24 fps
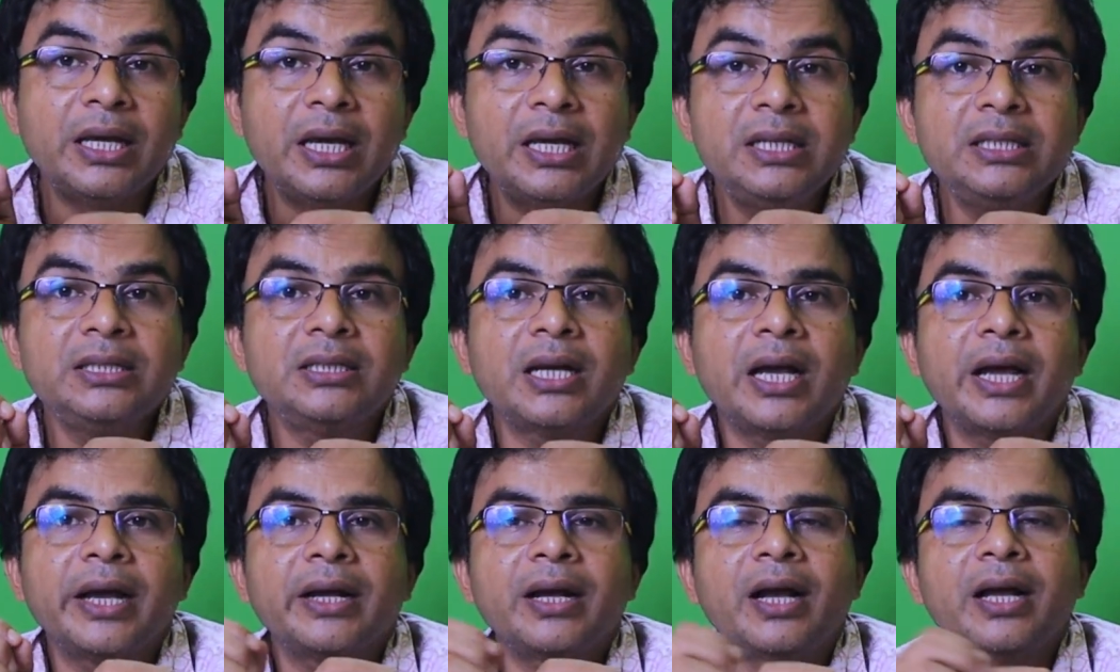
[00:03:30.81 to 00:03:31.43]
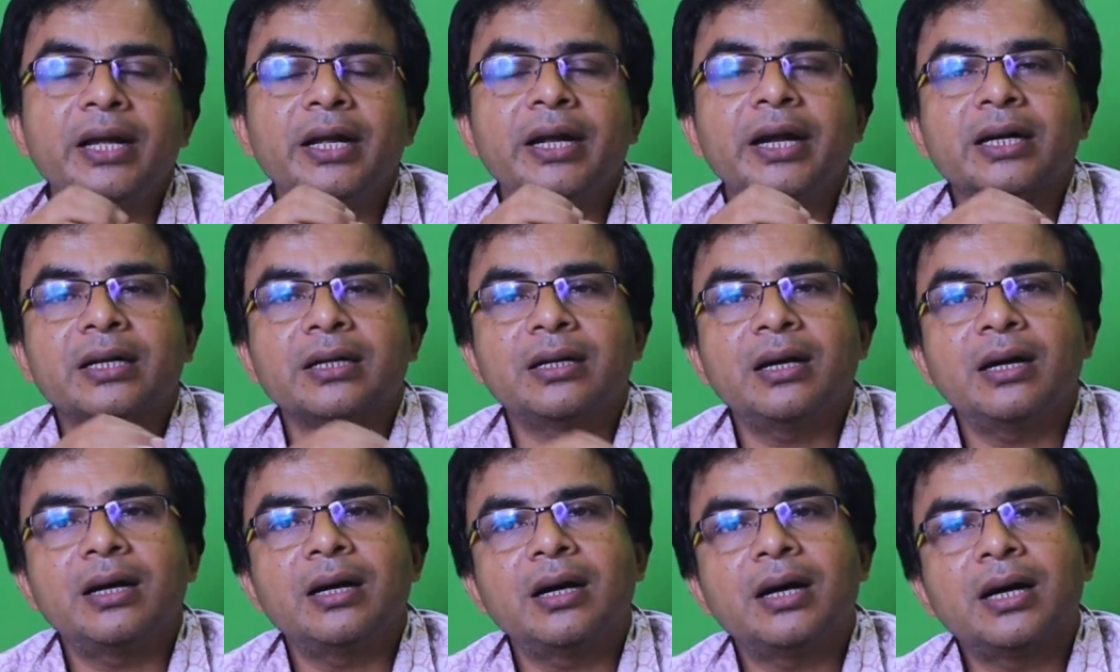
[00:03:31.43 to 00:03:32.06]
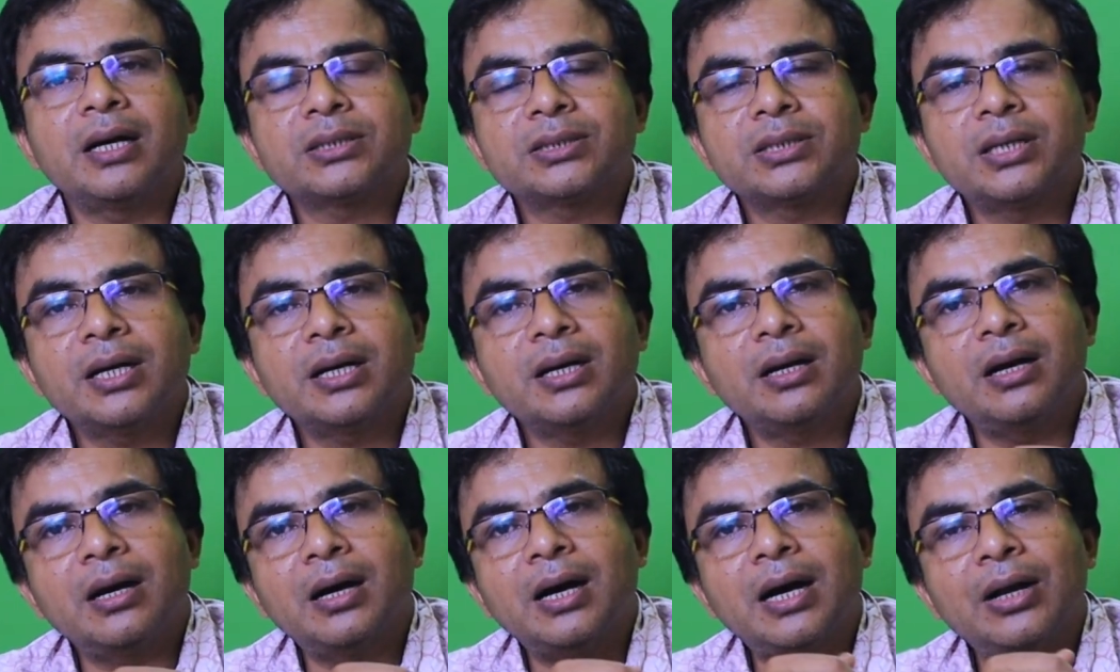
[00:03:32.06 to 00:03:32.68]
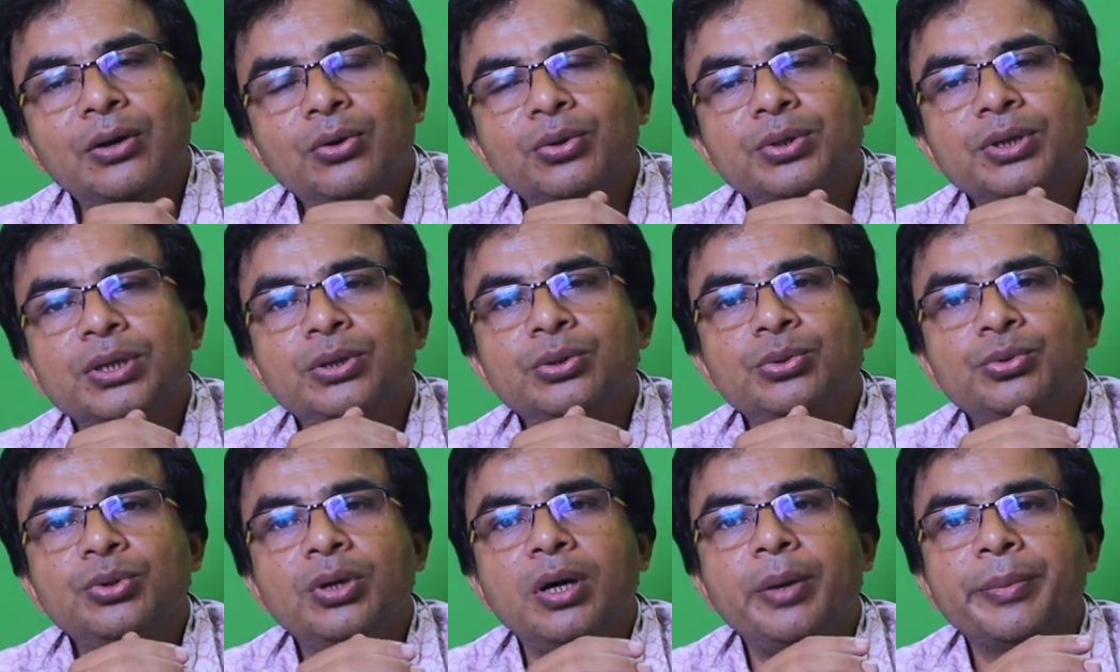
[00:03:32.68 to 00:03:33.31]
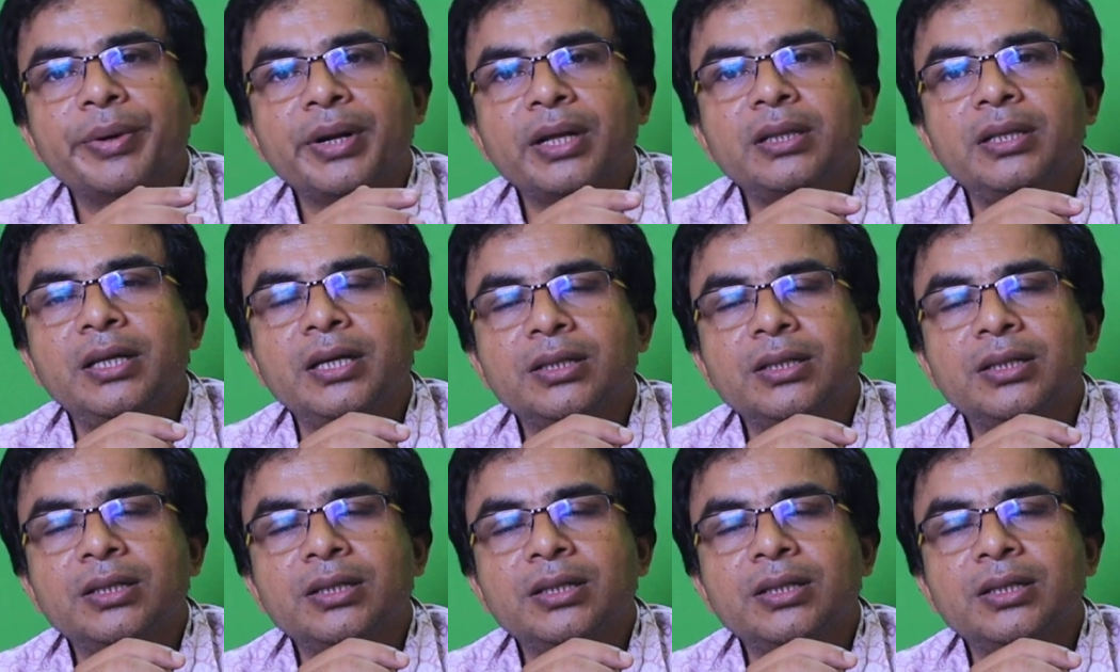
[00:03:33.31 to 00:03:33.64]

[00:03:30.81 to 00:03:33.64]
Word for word: এই জায়গায় একটা আশার আলো কিন্তু আমরা